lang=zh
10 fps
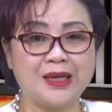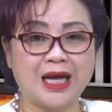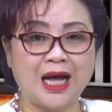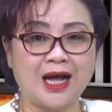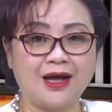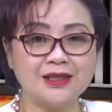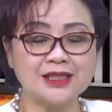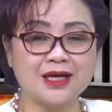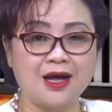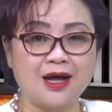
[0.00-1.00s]
啊，这
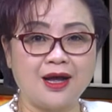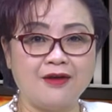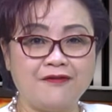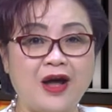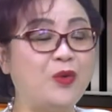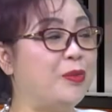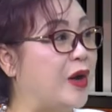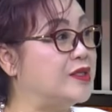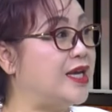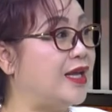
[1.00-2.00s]
个房屋
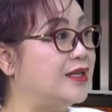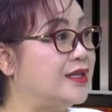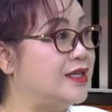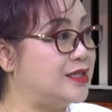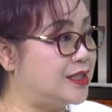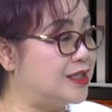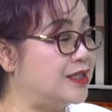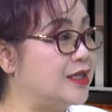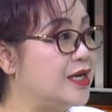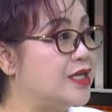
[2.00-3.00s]
保险，这
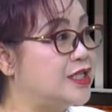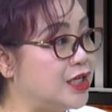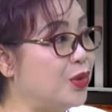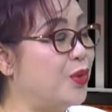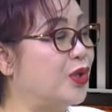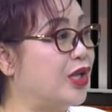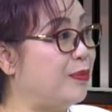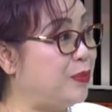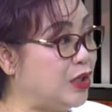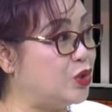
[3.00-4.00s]
是生活的
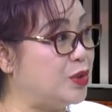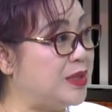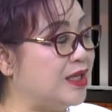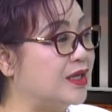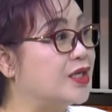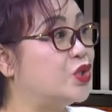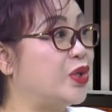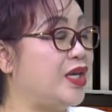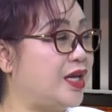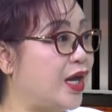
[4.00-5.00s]
必需品，所
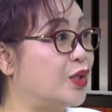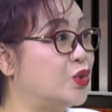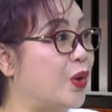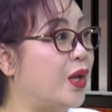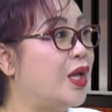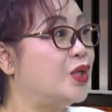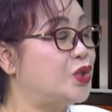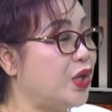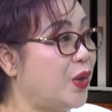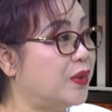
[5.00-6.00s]
以也要做。
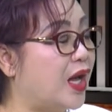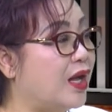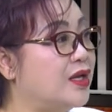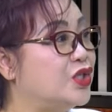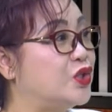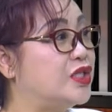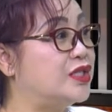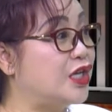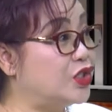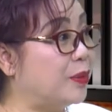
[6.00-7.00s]
最后呢，就是
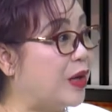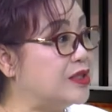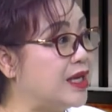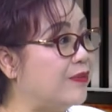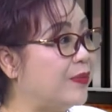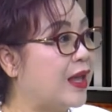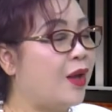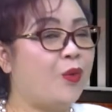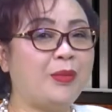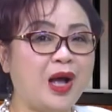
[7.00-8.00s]
人寿保险。
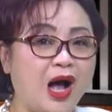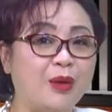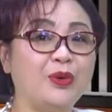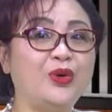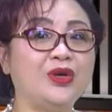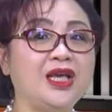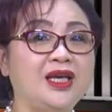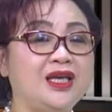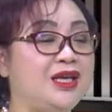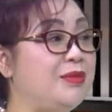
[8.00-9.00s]
我们好不容
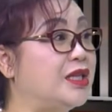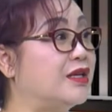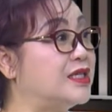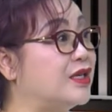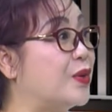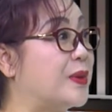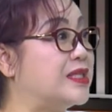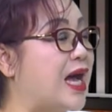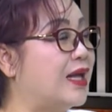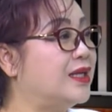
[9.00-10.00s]
易移民到这个国
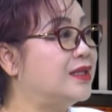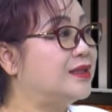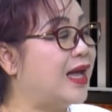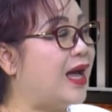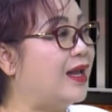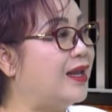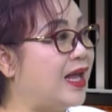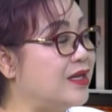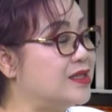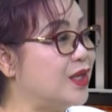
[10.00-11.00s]
家，那
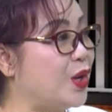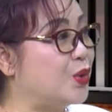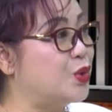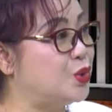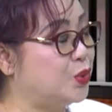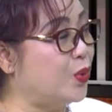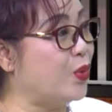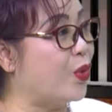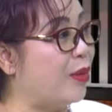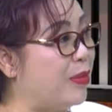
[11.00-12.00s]
来了之后如
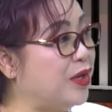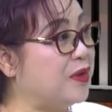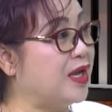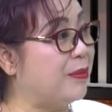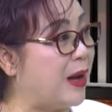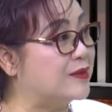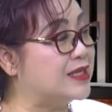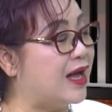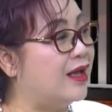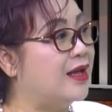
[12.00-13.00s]
果没有一个保障，